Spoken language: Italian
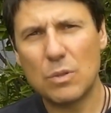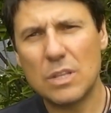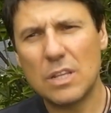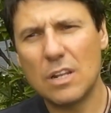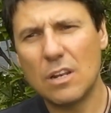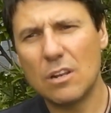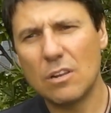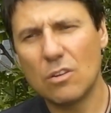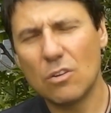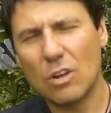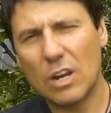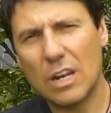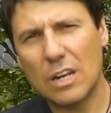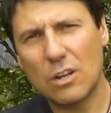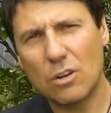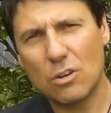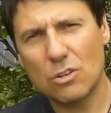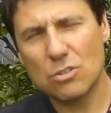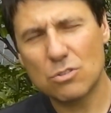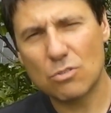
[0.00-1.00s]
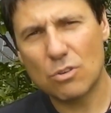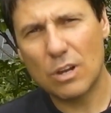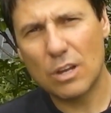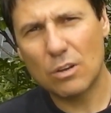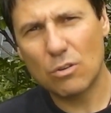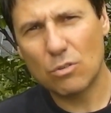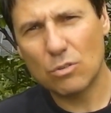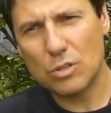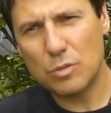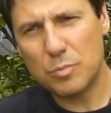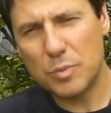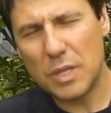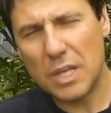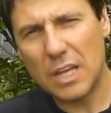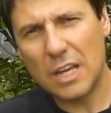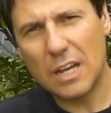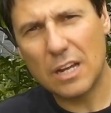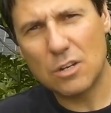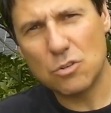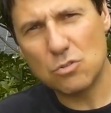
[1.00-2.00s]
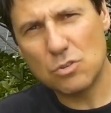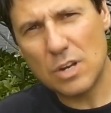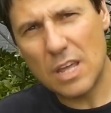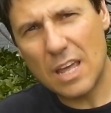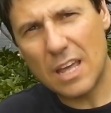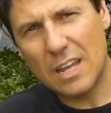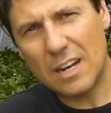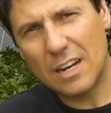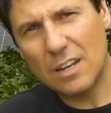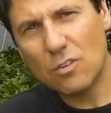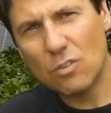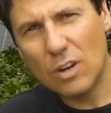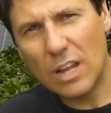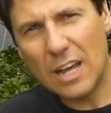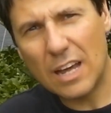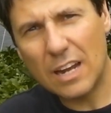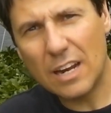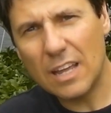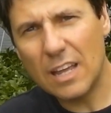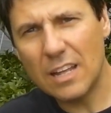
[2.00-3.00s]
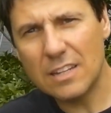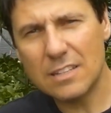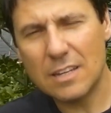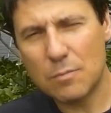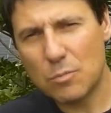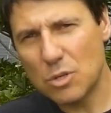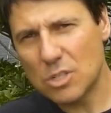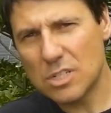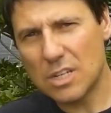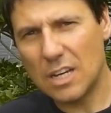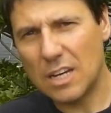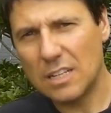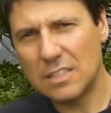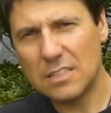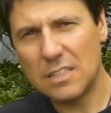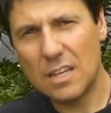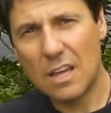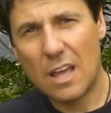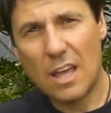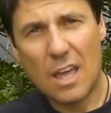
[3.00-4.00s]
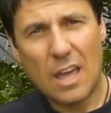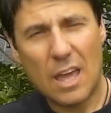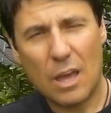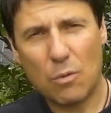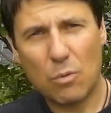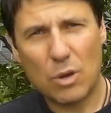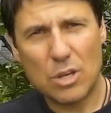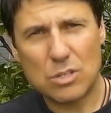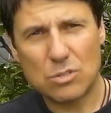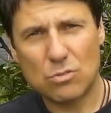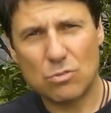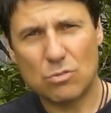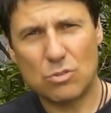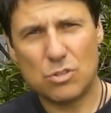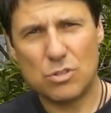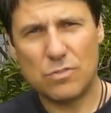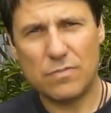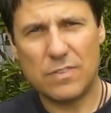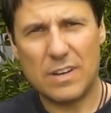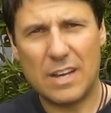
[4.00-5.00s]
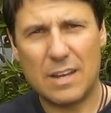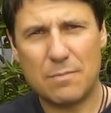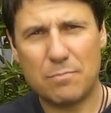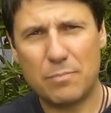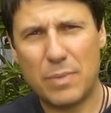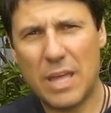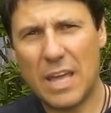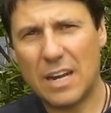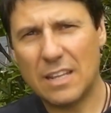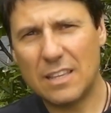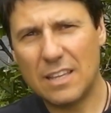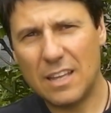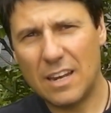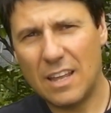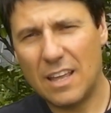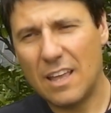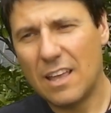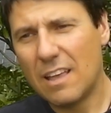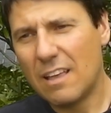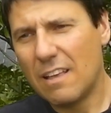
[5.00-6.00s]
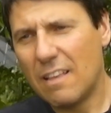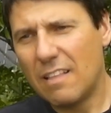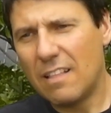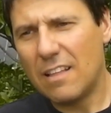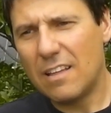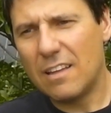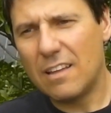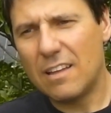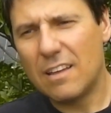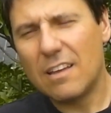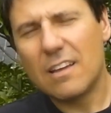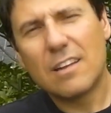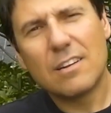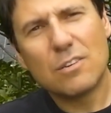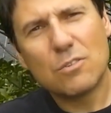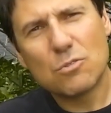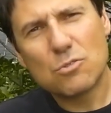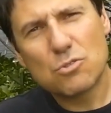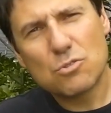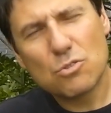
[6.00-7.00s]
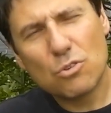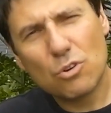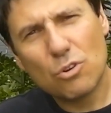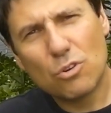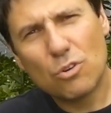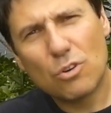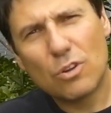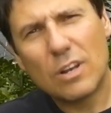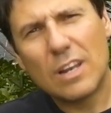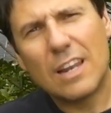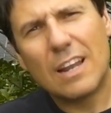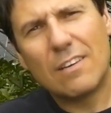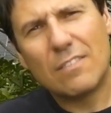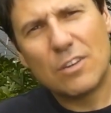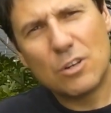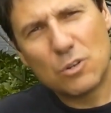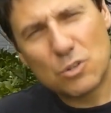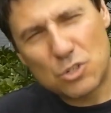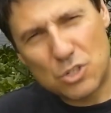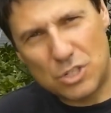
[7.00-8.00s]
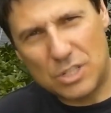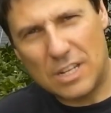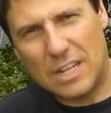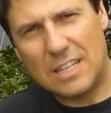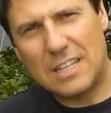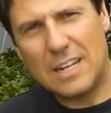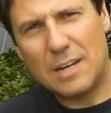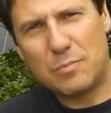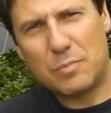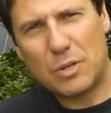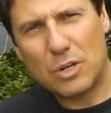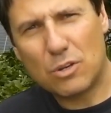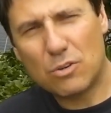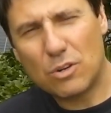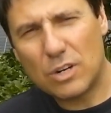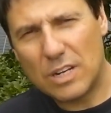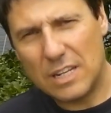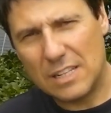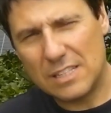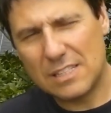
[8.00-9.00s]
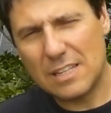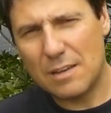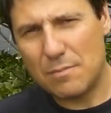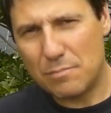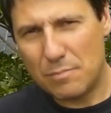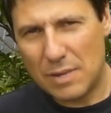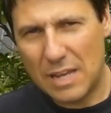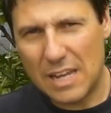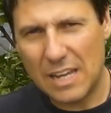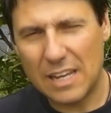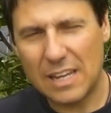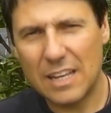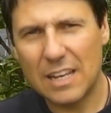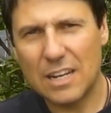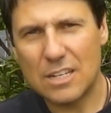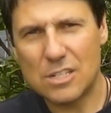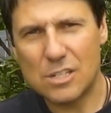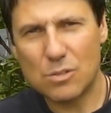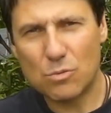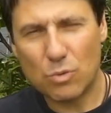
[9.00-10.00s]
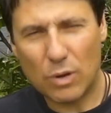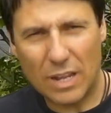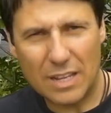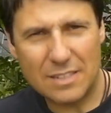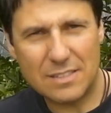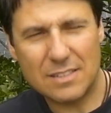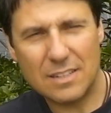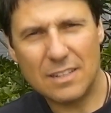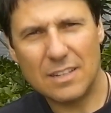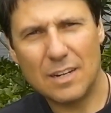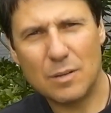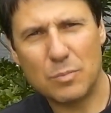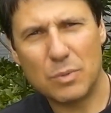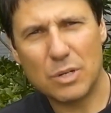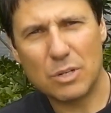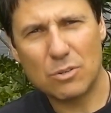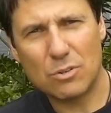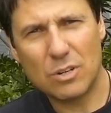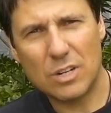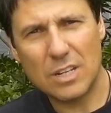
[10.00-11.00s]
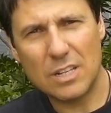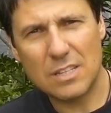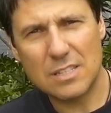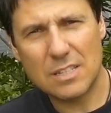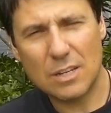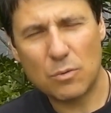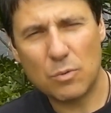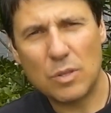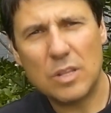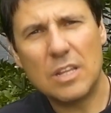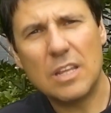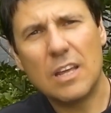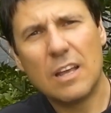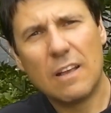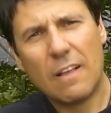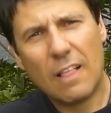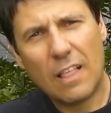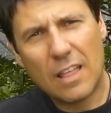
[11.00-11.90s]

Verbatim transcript: quindi il, nostro angolo di piega non è regolare e andiamo a scatti e questo ci fa perdere eh, non solo la velocità nella percorrenza ma anche la sicurezza nella percorrenza quindi